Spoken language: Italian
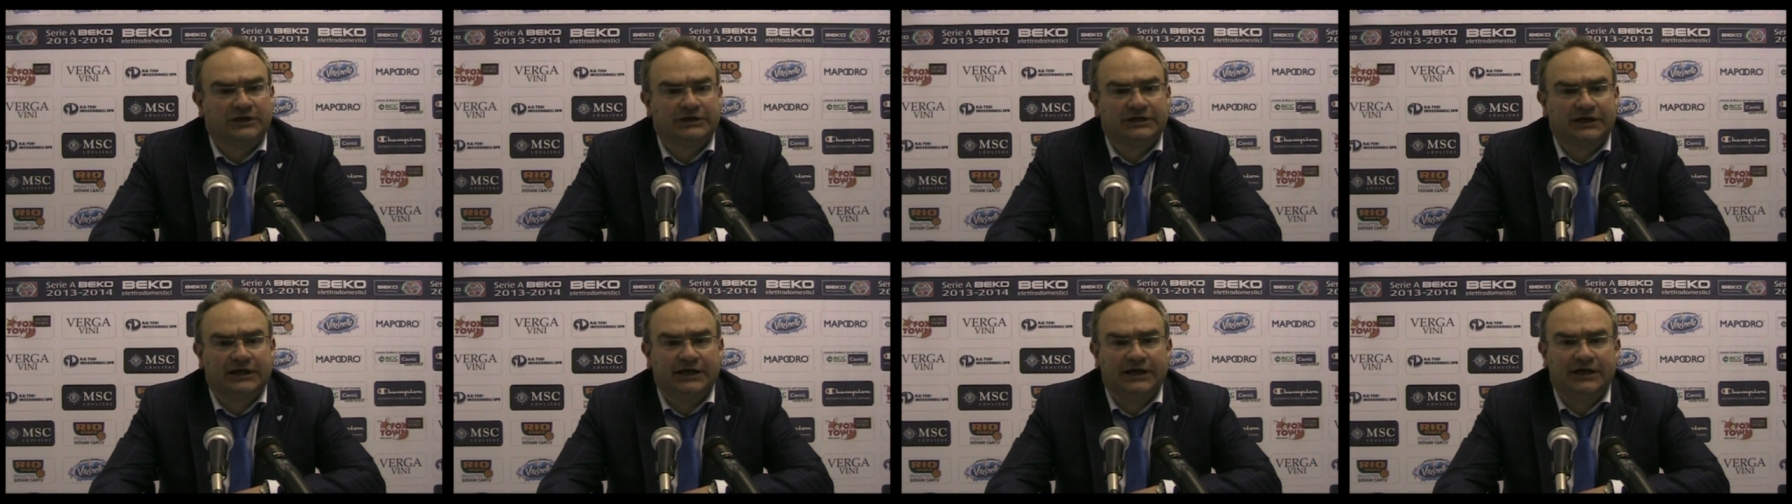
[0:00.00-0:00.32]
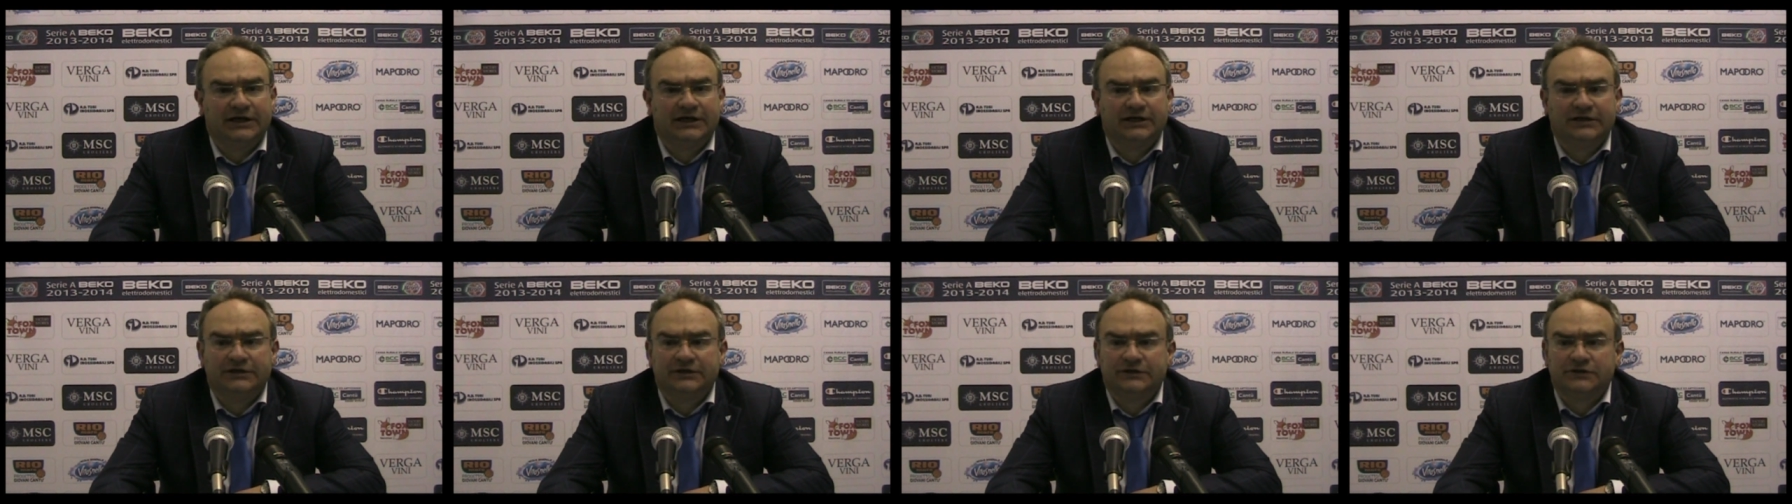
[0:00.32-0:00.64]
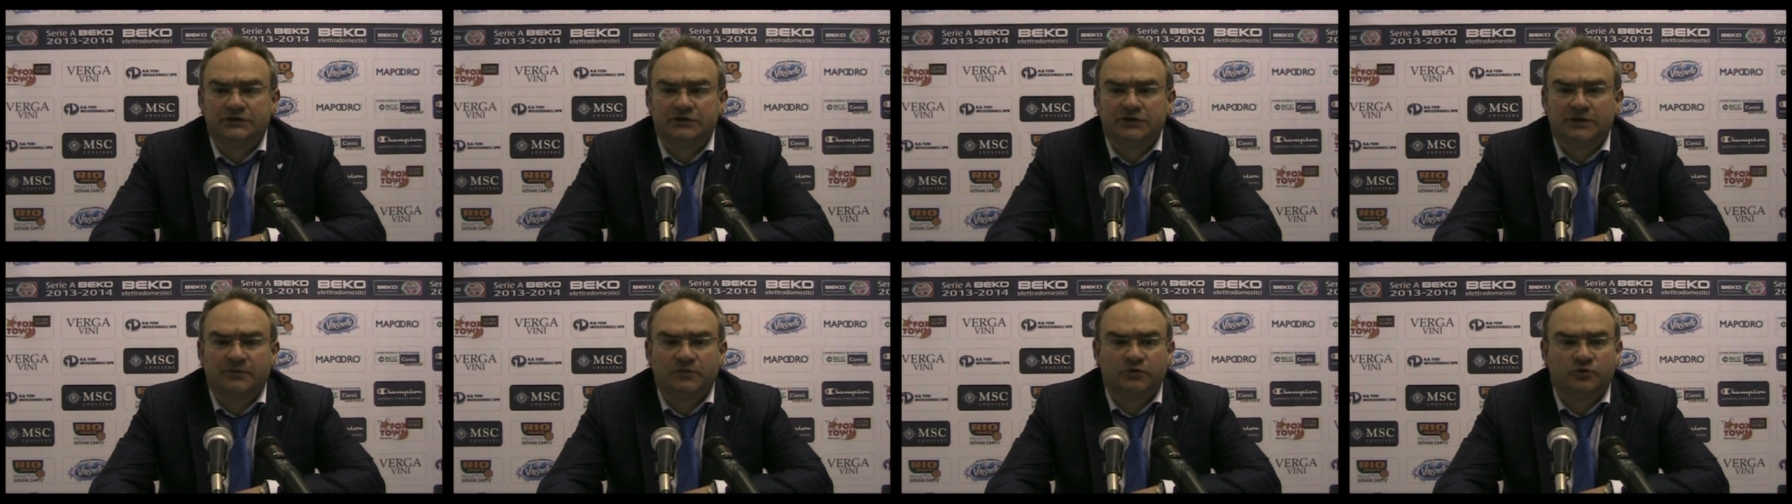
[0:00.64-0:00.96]
tre,
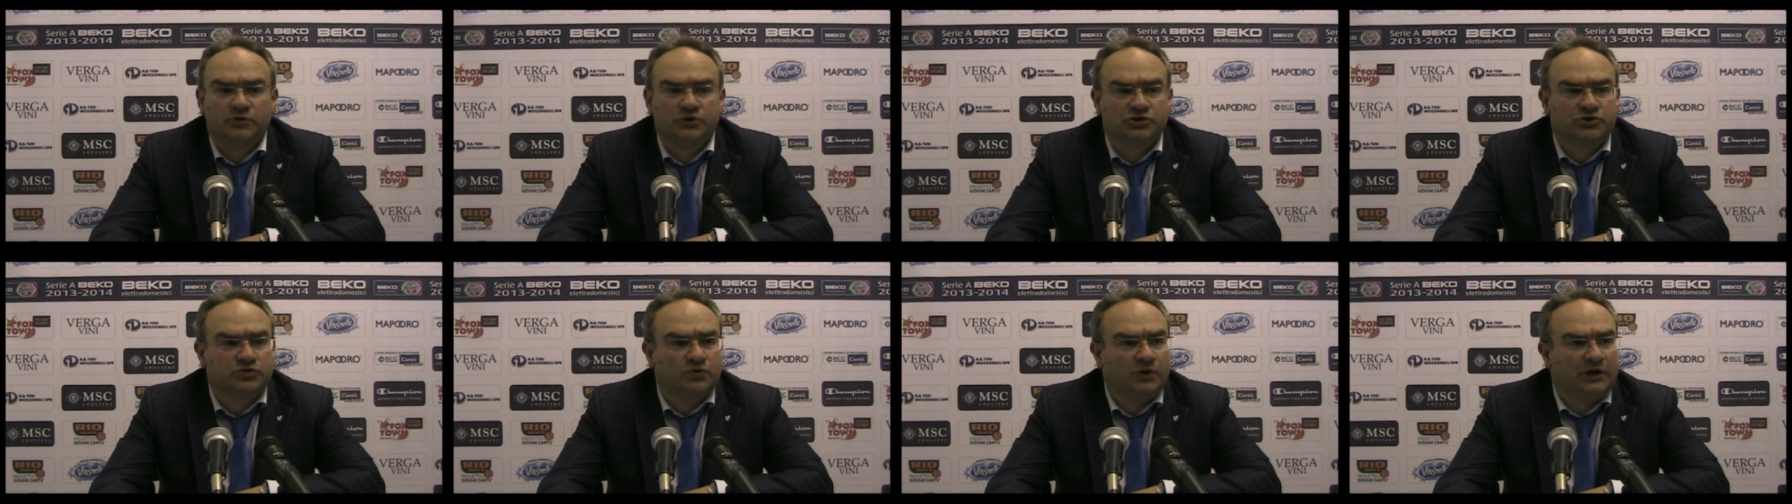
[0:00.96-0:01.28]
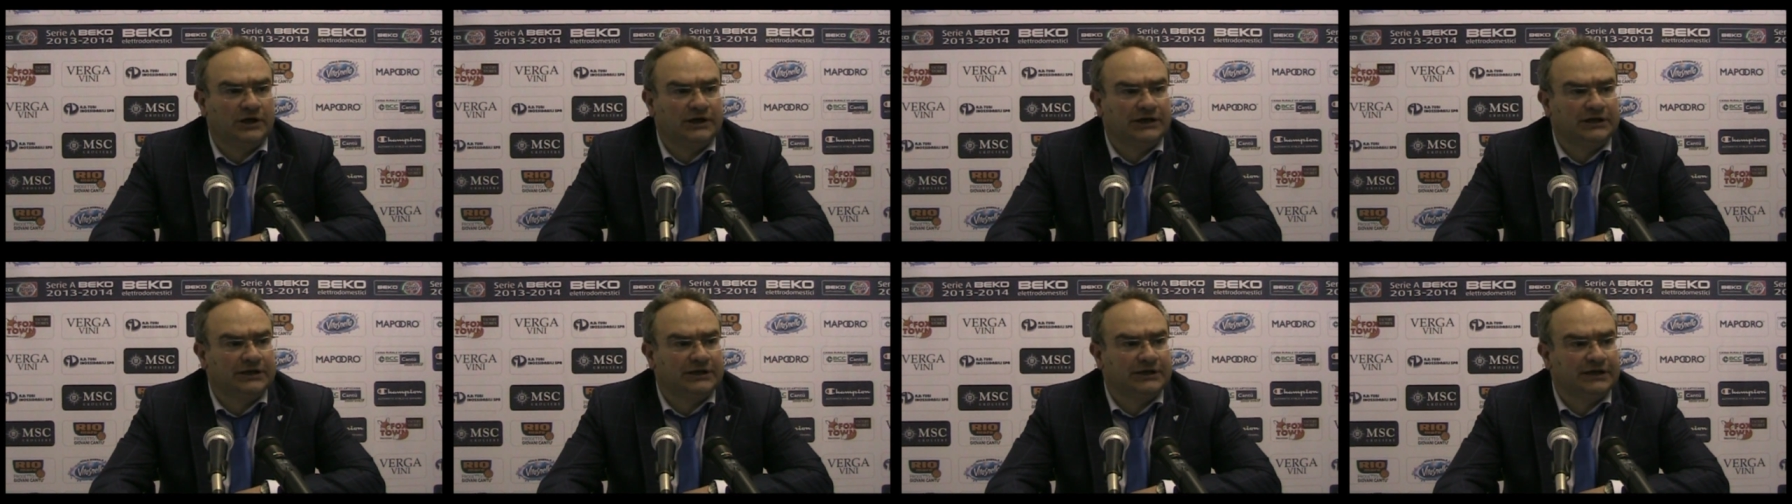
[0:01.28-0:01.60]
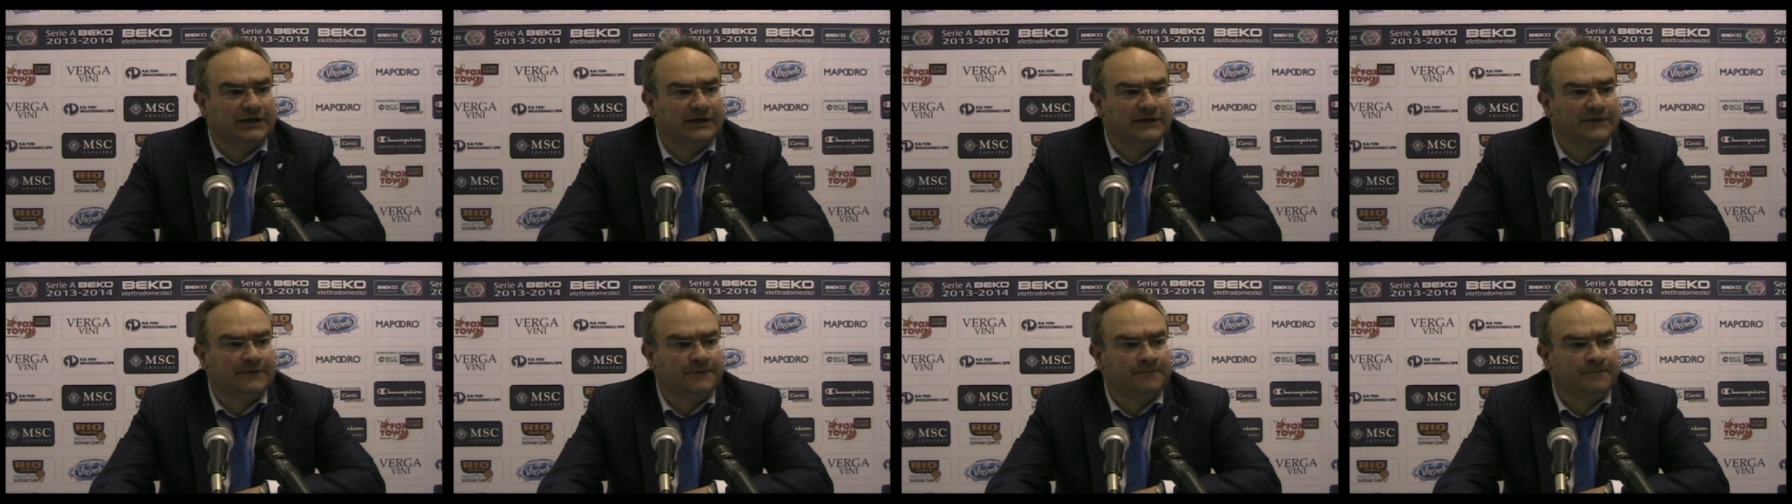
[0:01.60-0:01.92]
siamo due squadre
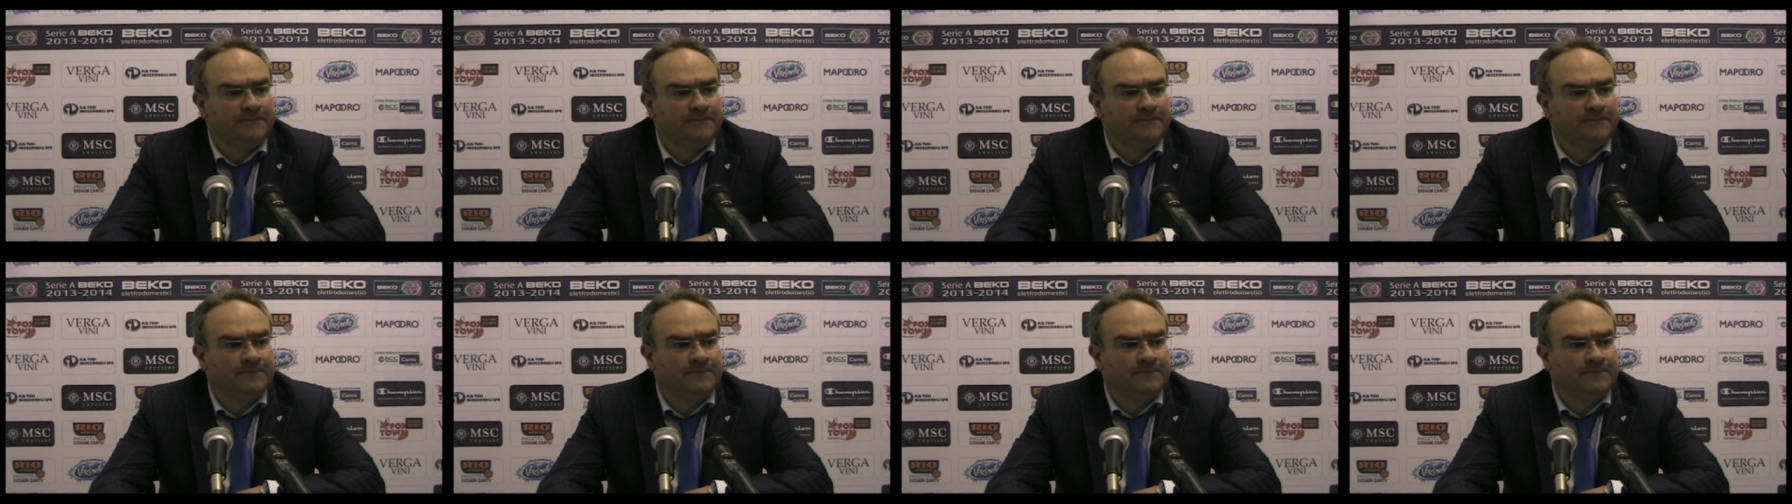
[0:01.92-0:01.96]
che